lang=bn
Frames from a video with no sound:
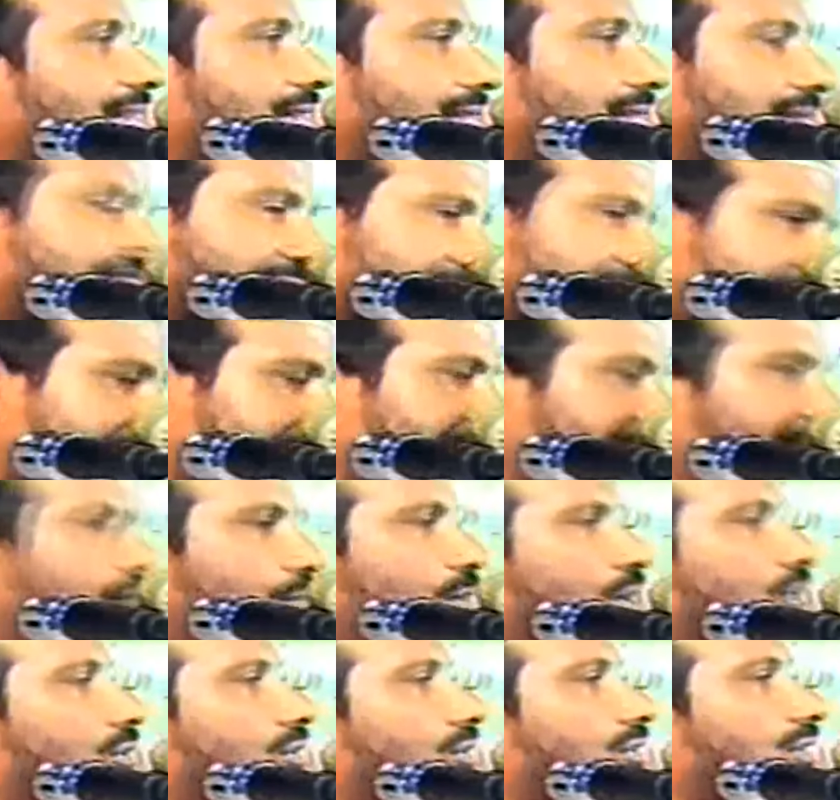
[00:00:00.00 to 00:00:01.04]
কি দেশে গিয়ে
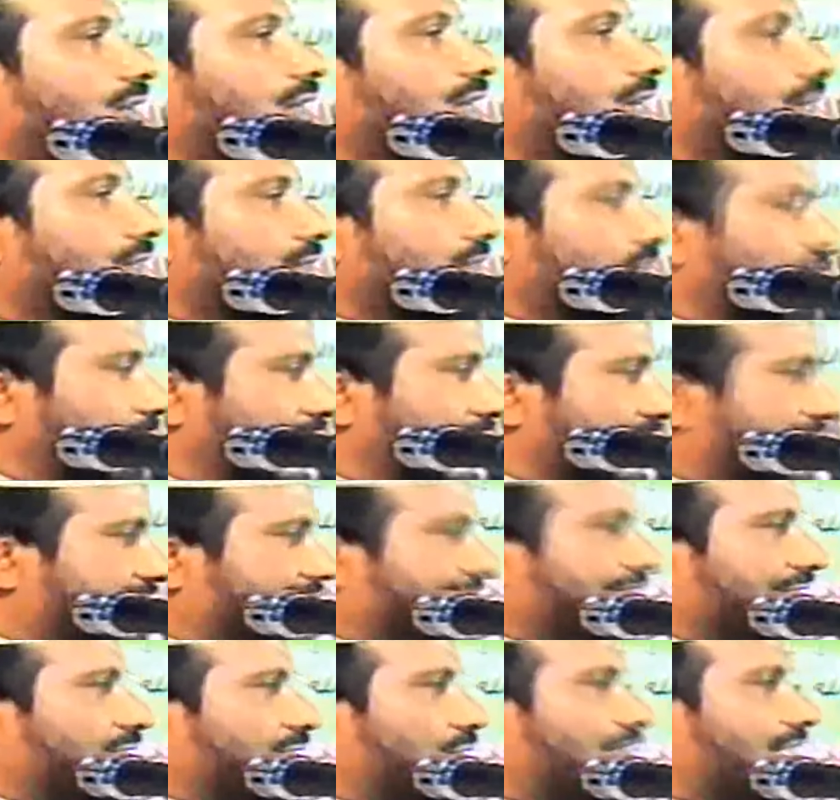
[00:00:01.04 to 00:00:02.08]
মরো তোমার
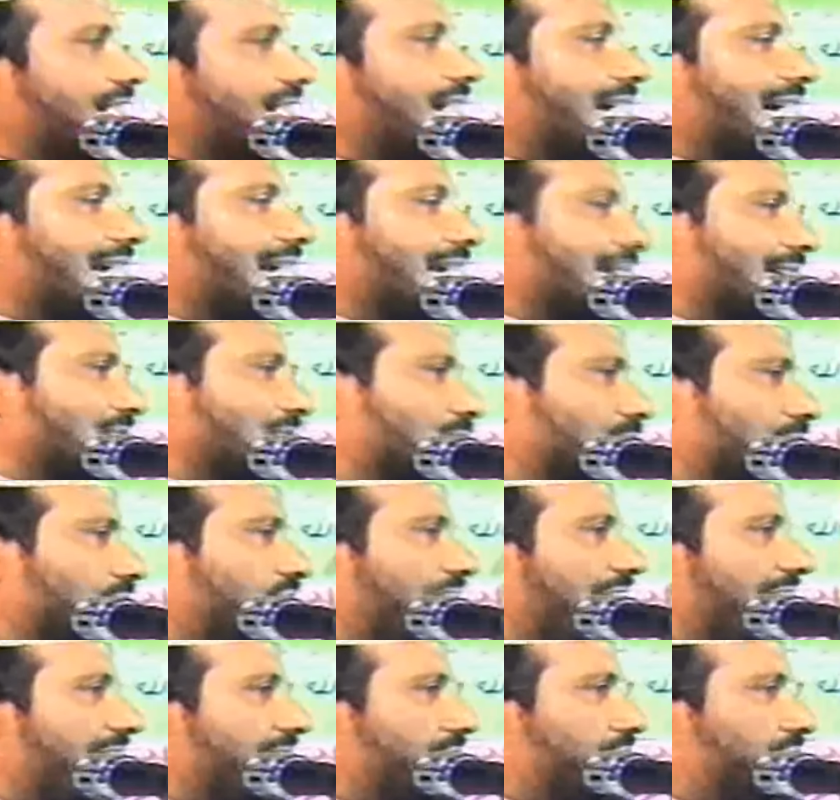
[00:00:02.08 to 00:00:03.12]
টিকিট ওকে কালকে তোমার
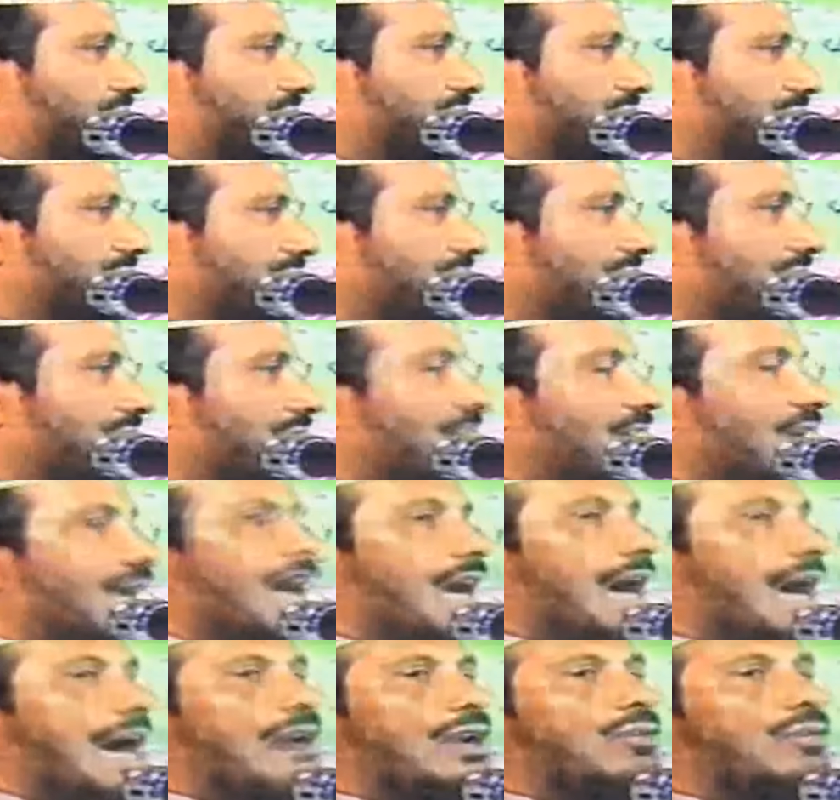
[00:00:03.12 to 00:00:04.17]
ফ্লাইট
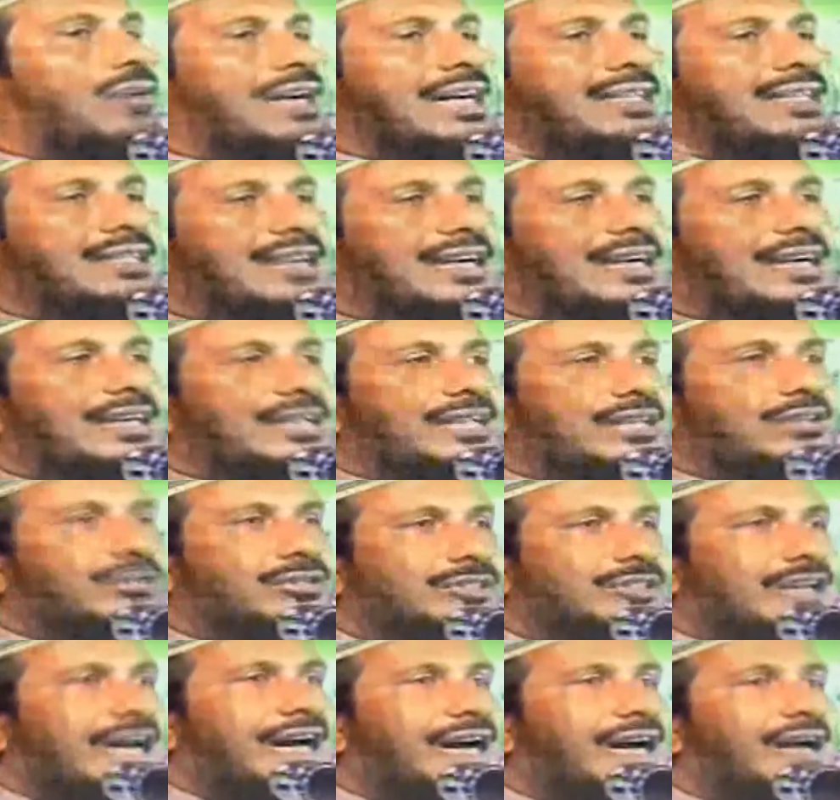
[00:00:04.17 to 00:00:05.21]
আরও কান্দাকাটি
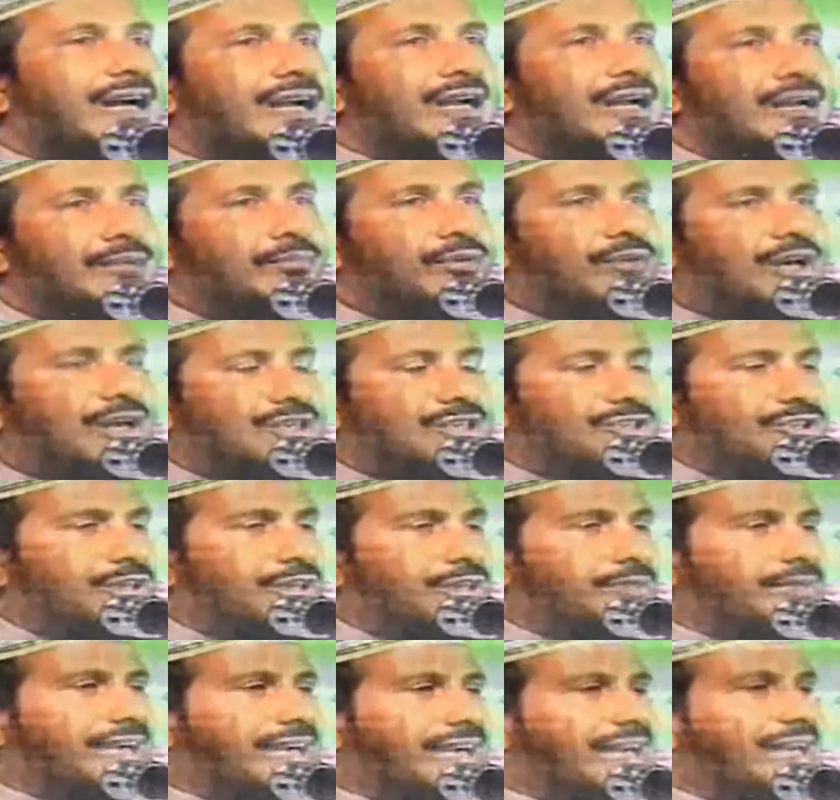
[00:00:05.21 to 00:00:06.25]
খোদা মক্কা
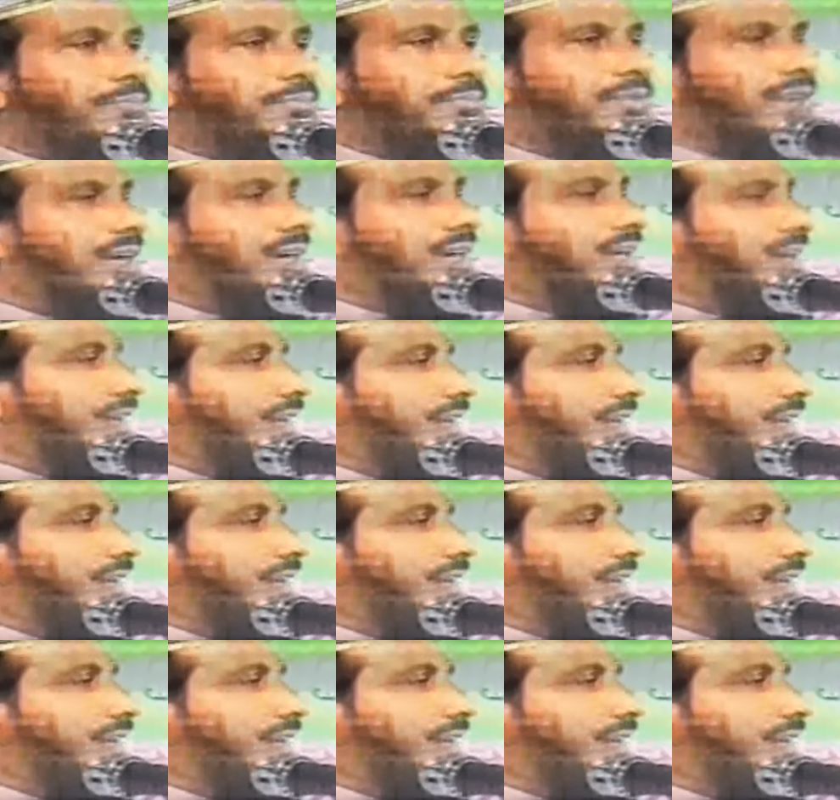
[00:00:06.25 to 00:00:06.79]
শরীফ দেখলাম না